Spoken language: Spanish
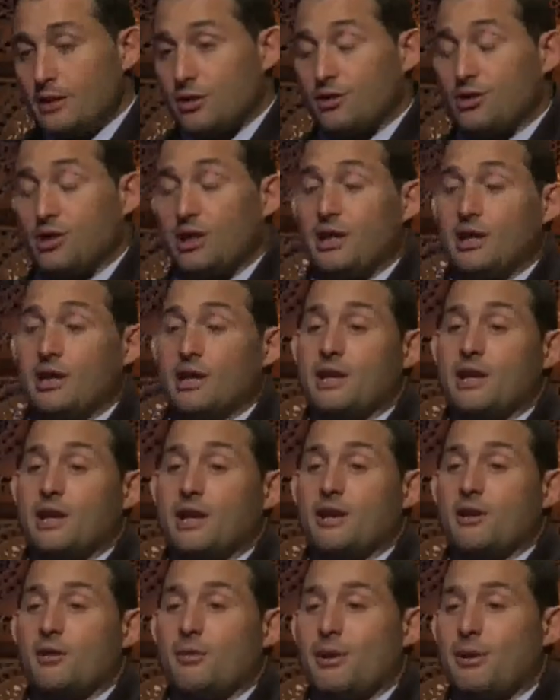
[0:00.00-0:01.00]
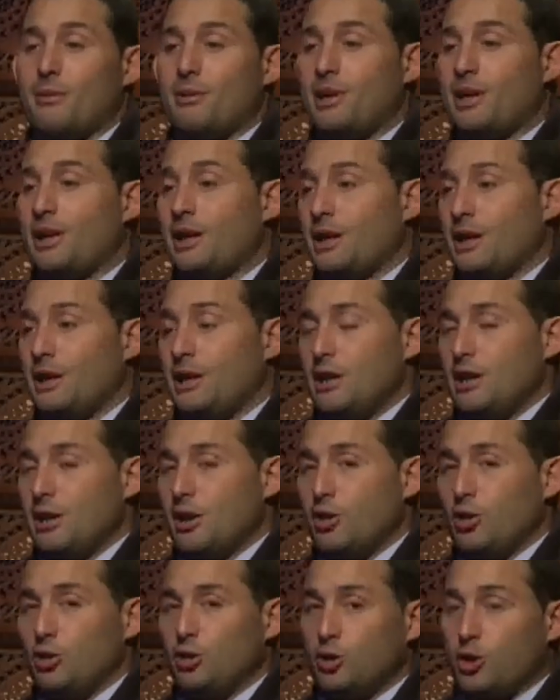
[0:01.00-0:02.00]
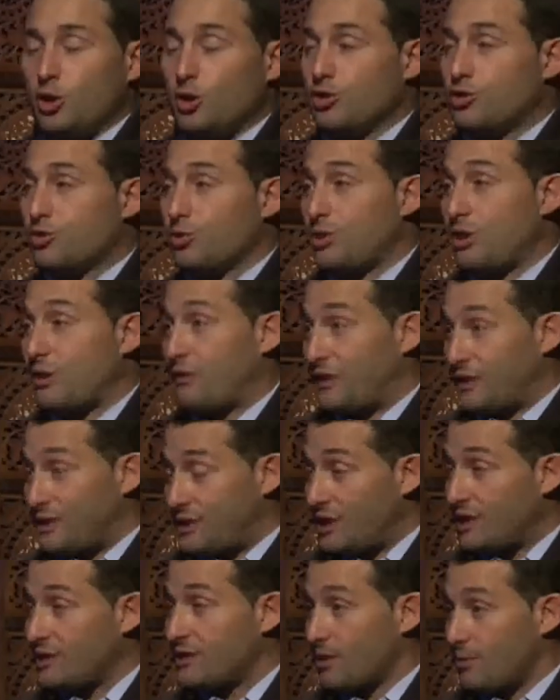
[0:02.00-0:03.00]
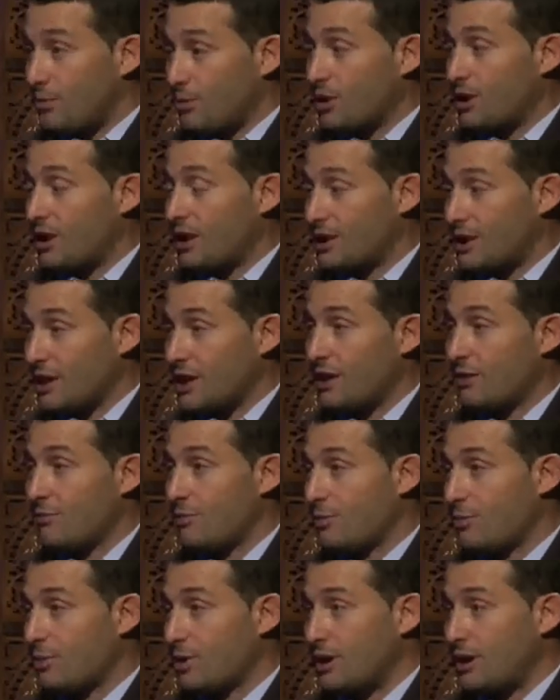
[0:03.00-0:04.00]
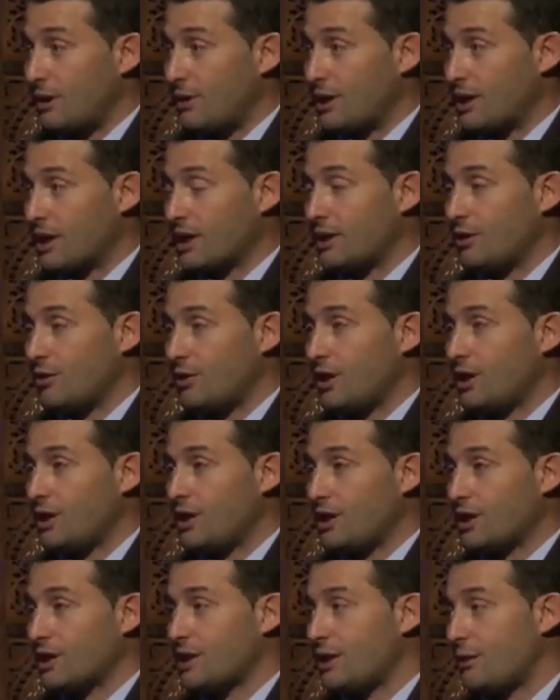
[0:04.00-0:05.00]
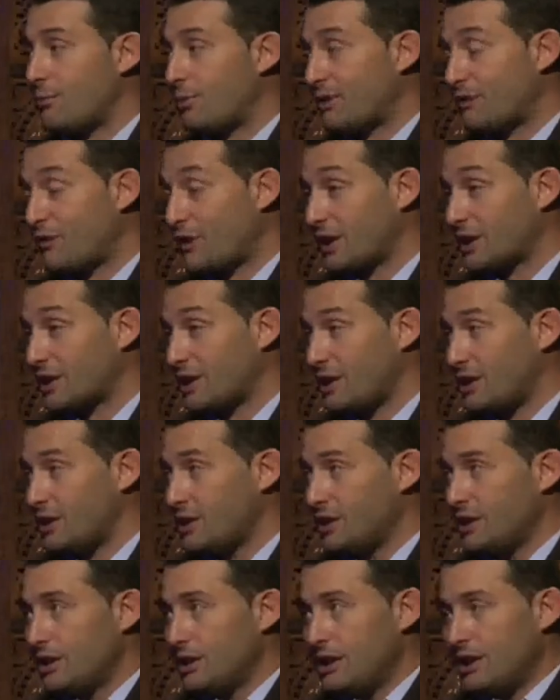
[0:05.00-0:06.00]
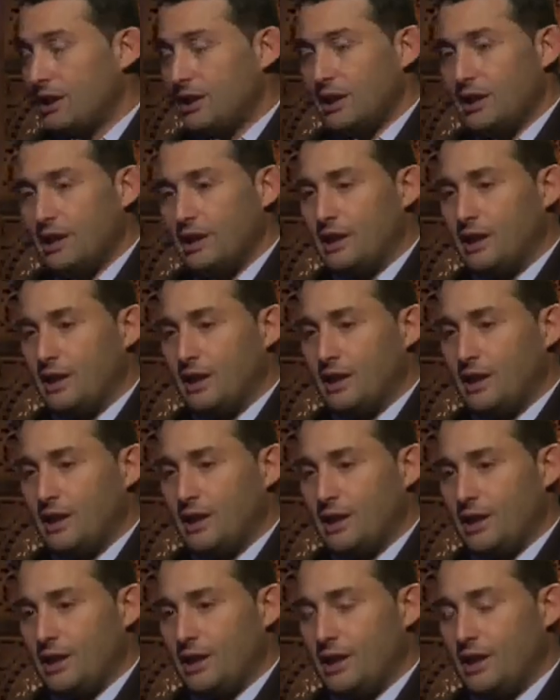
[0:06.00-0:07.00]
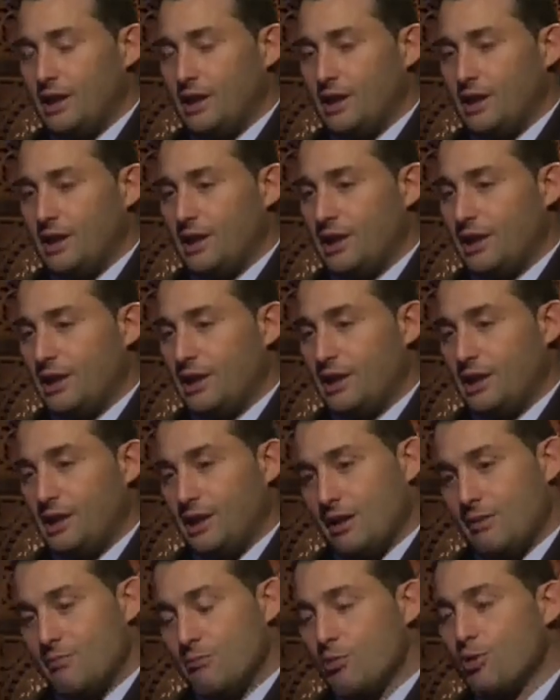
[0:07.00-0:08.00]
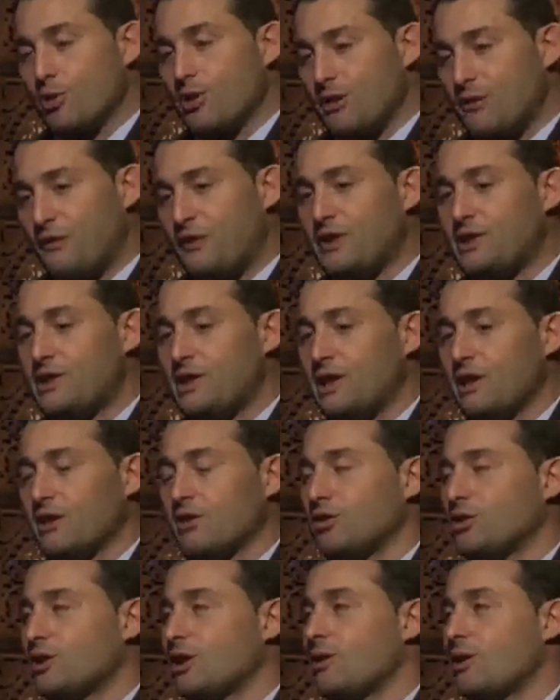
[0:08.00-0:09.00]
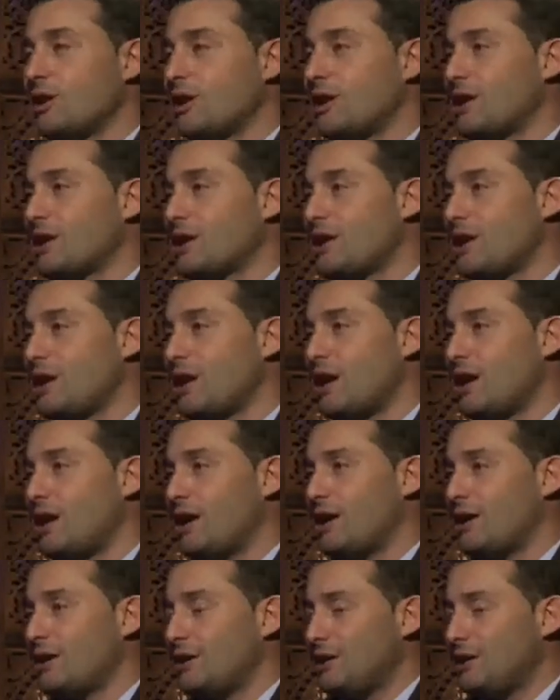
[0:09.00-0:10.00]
Entonces la energía renovable, con todas sus deficiencias, porque las tenemos, porque la verdad que no hay energía perfecta, y, es muy difícil encontrar una energía